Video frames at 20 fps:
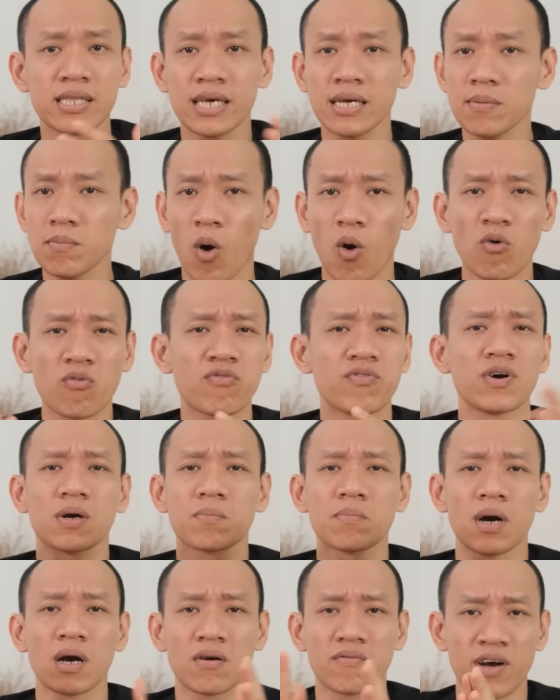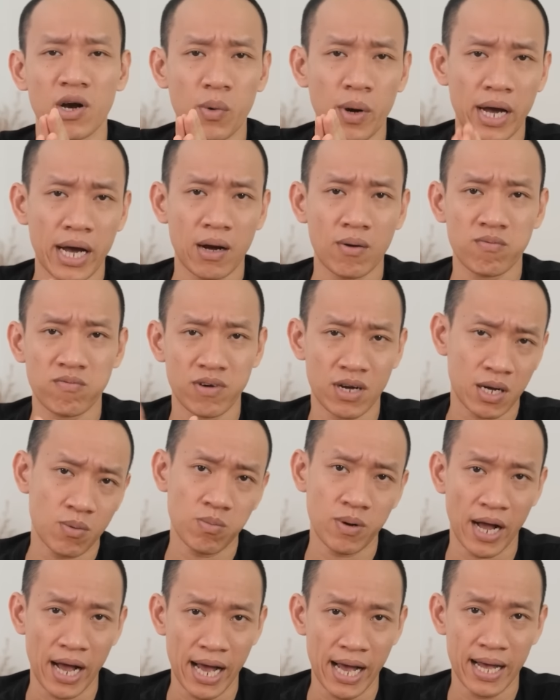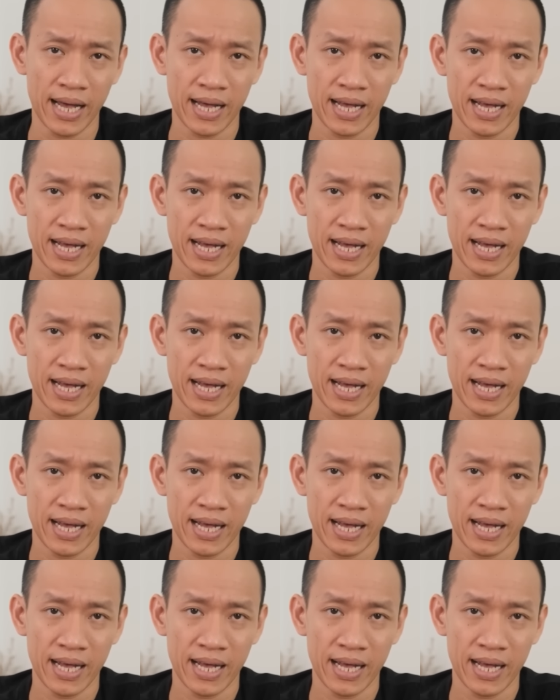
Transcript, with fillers: tiến bộ vượt bậc về khoa học và công nghệ.